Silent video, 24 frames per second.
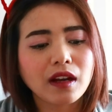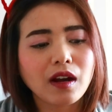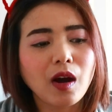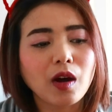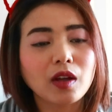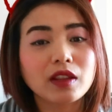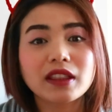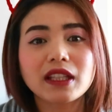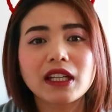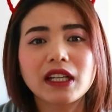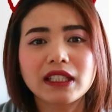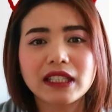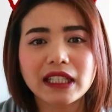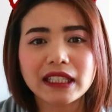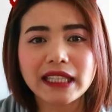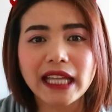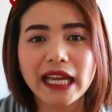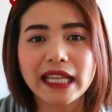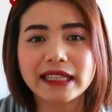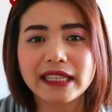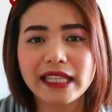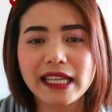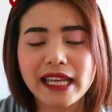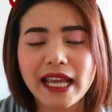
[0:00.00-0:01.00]
ก็ตื่นตั้ง
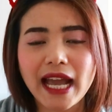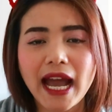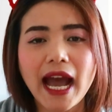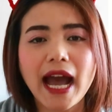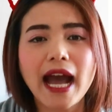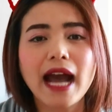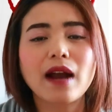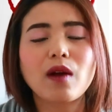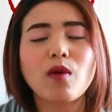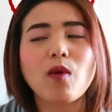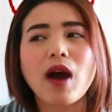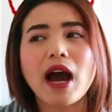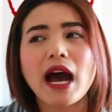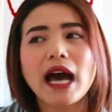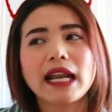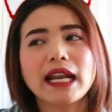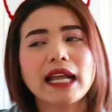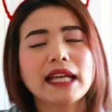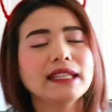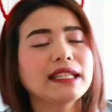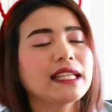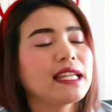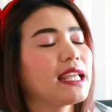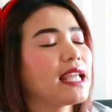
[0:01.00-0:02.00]
แต่ตีห้ากว่า
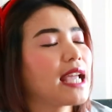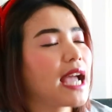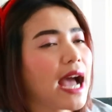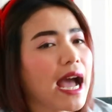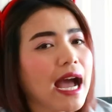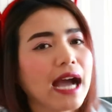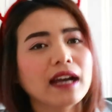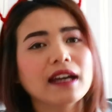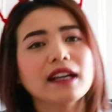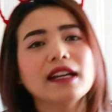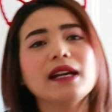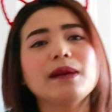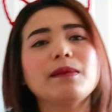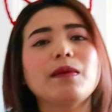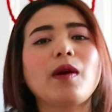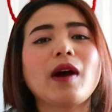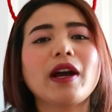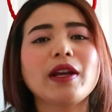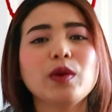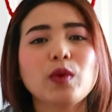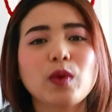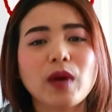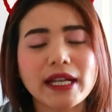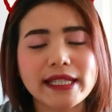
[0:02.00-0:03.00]
นะตีห้าครึ่งพ่
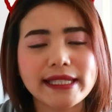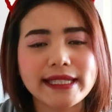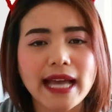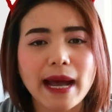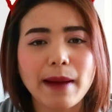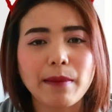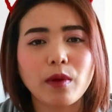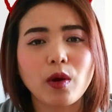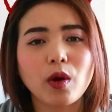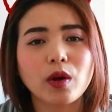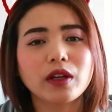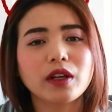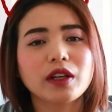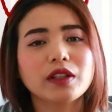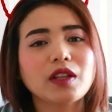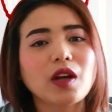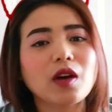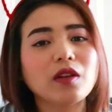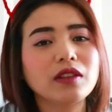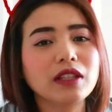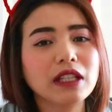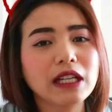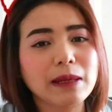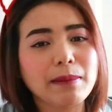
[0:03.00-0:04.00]
ออยู่กัน 3 คนก็
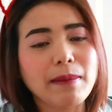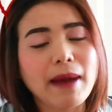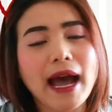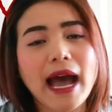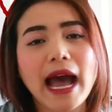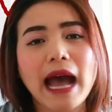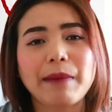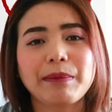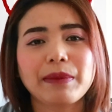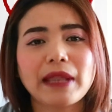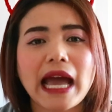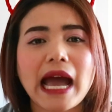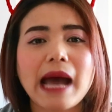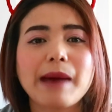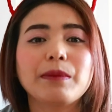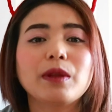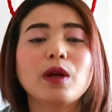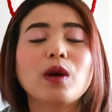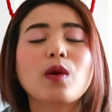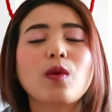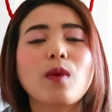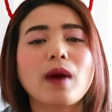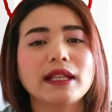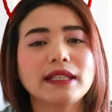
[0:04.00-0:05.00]
ต้องตื่นมาอาบน้ำ
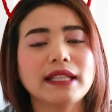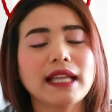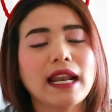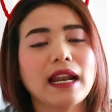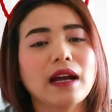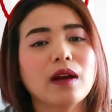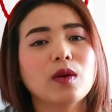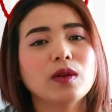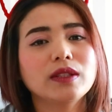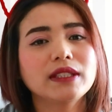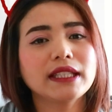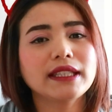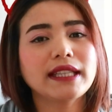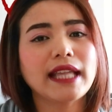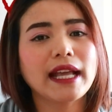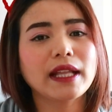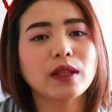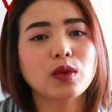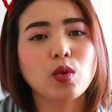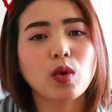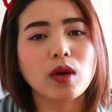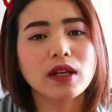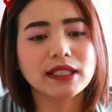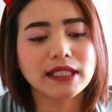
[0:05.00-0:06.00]
เนาะกว่าแต่ละคนจะแต่
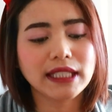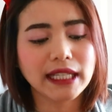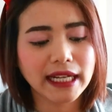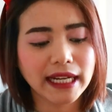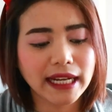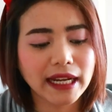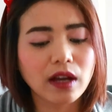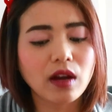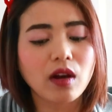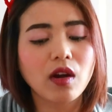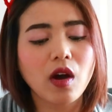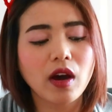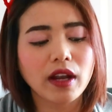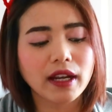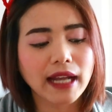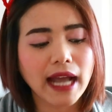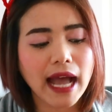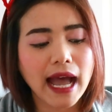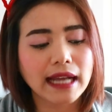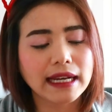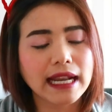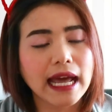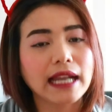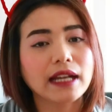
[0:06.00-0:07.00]
งตัวเสร็จแล้วก็ค่อน
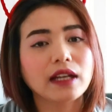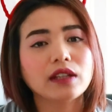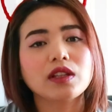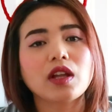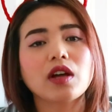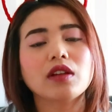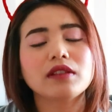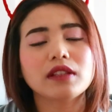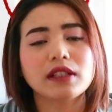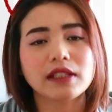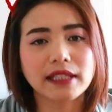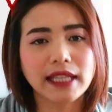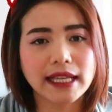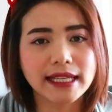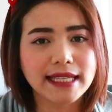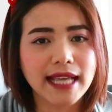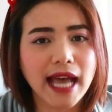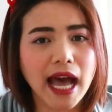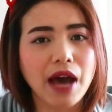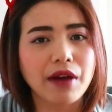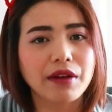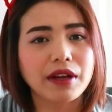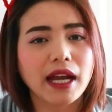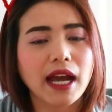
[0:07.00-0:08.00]
ข้างนานก็ต้องตื่นแต่
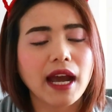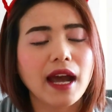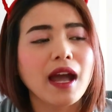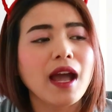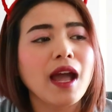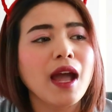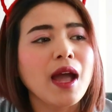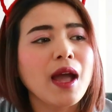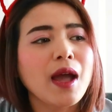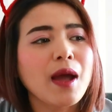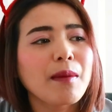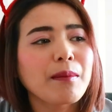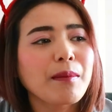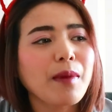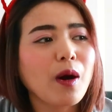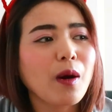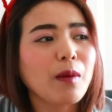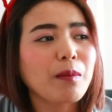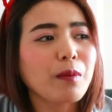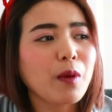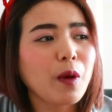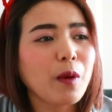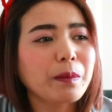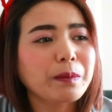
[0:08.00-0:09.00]
เช้านะคะ พอ
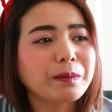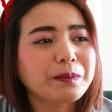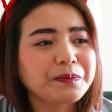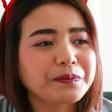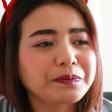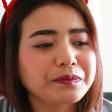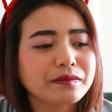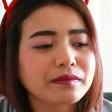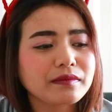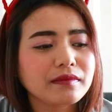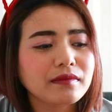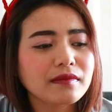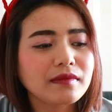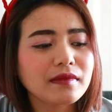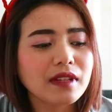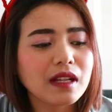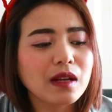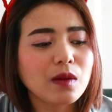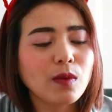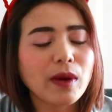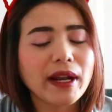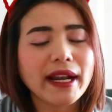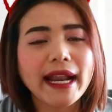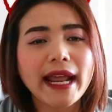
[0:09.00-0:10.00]
ปุ๊บ
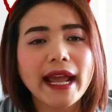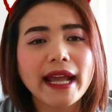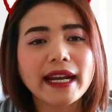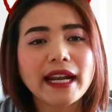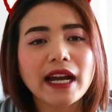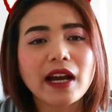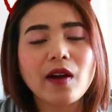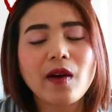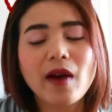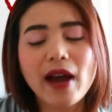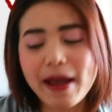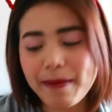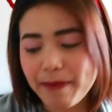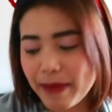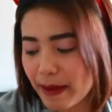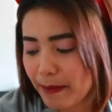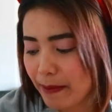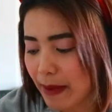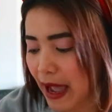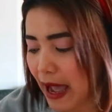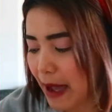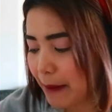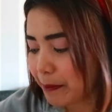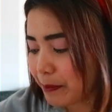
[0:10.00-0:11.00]
วันแรกนะเขาให้ไป
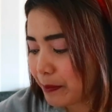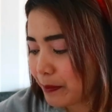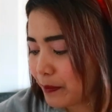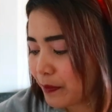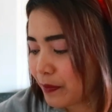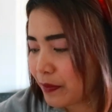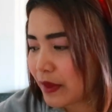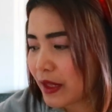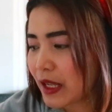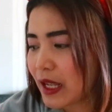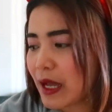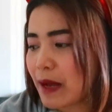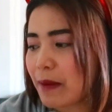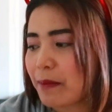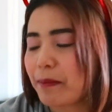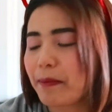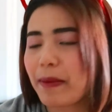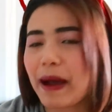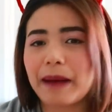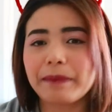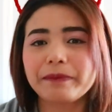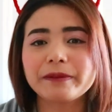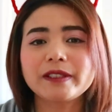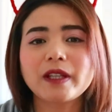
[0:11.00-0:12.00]
พับ
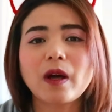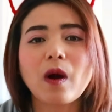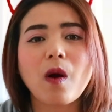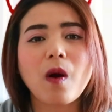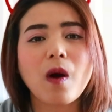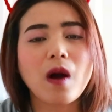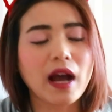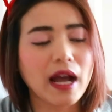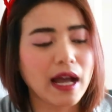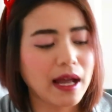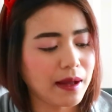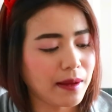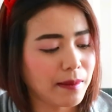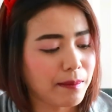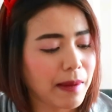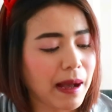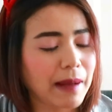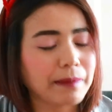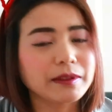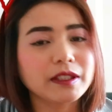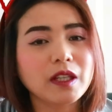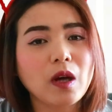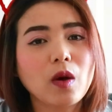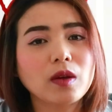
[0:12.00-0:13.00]
พับซองอะ
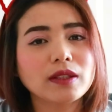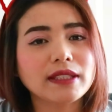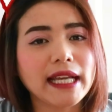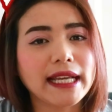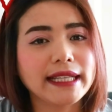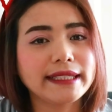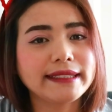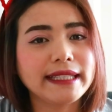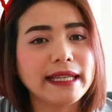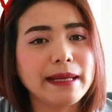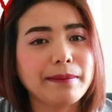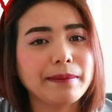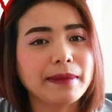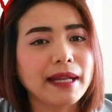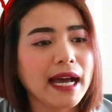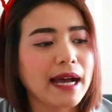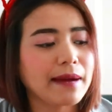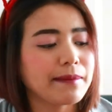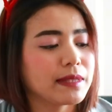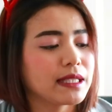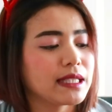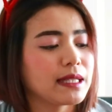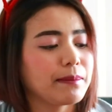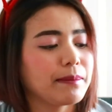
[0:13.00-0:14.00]
พับซองใส่ซิมนะ
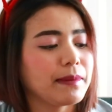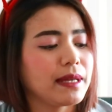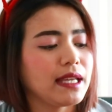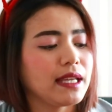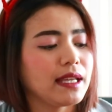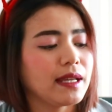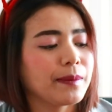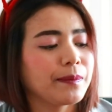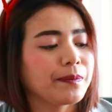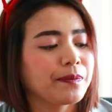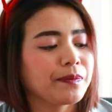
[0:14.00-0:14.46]
คะมันจะมี